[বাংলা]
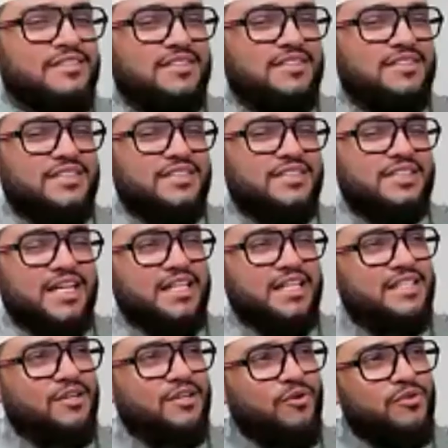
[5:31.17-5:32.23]
সেই
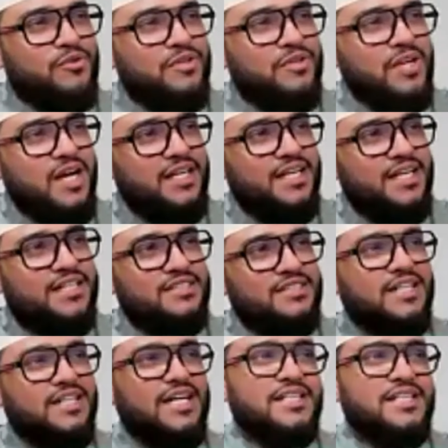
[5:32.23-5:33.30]
অন্যায়ের
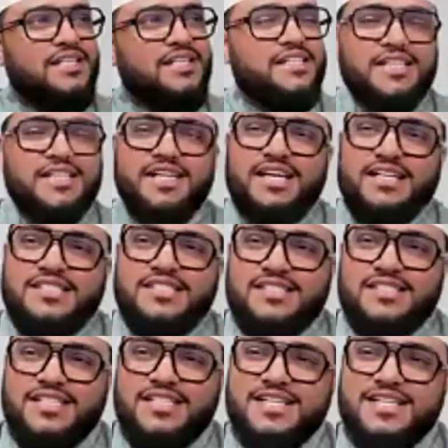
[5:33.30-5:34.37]
জার্নিটা আস্তে
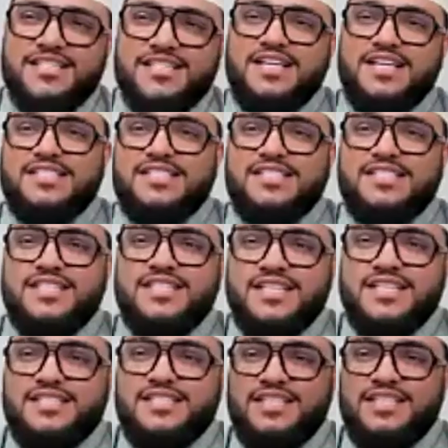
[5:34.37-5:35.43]
আস্তে আস্তে আস্তে
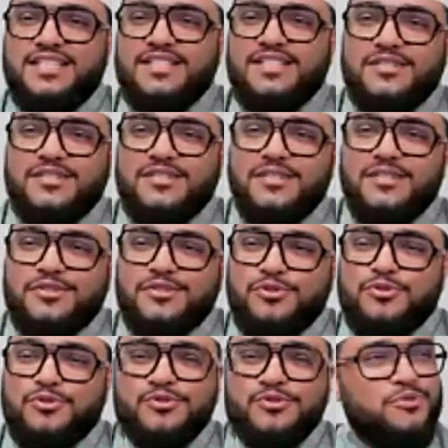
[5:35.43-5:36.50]
ছোট
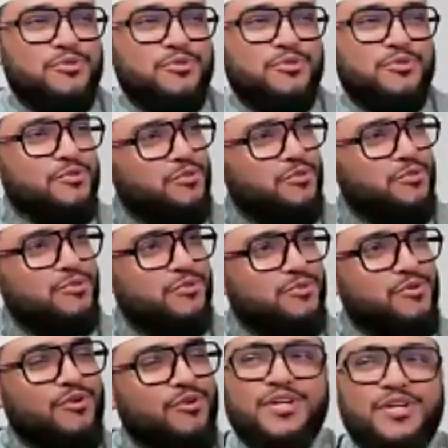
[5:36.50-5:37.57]
ছোট ছোট ছোট
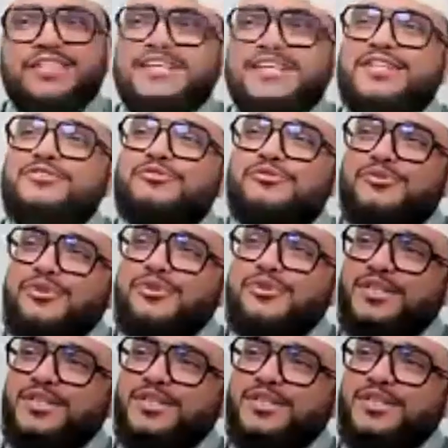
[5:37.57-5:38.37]
অন্যায় থেকে শুরু হয়